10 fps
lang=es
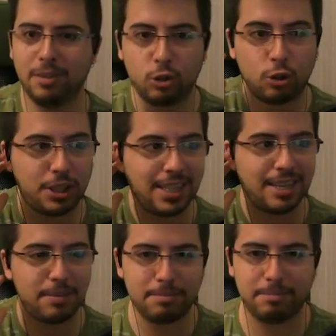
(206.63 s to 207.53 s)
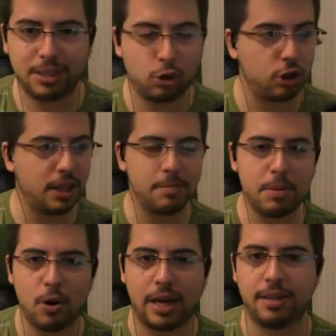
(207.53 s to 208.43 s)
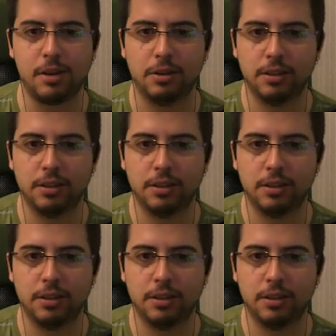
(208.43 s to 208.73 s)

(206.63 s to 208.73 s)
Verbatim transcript: Esto sí que... Esto sí que me mola, tío.